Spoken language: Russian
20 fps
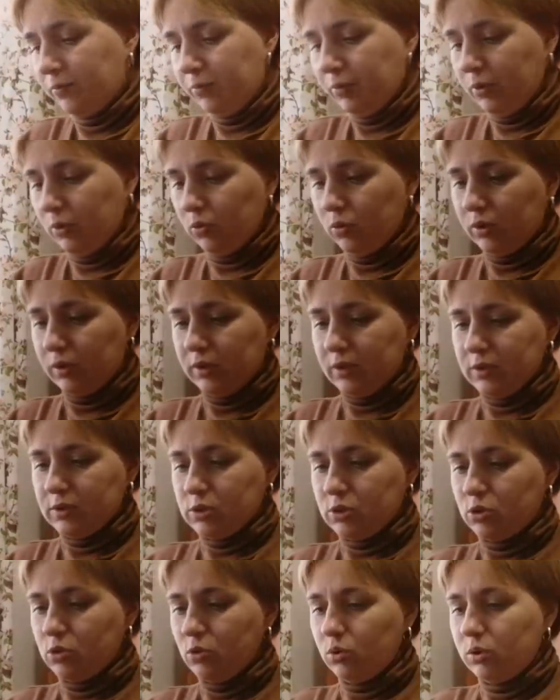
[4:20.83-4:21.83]
Брюки
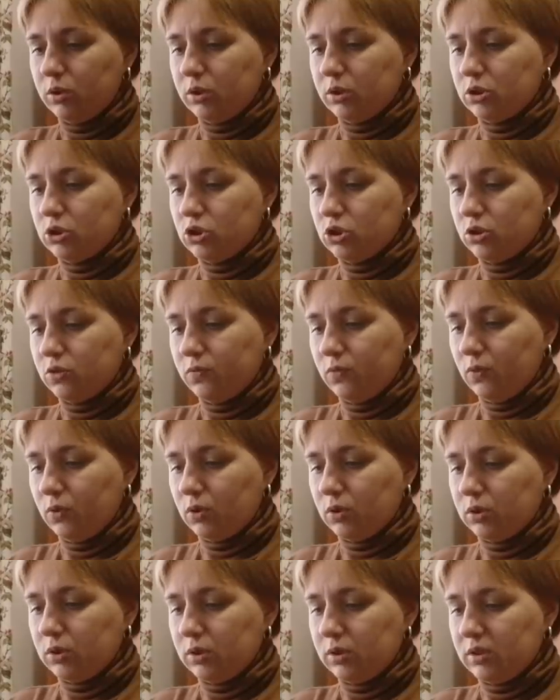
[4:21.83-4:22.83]

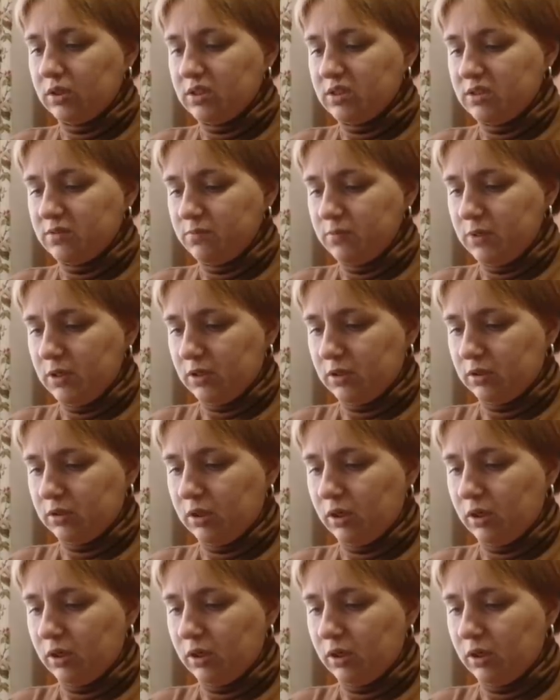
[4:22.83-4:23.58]
44 размер,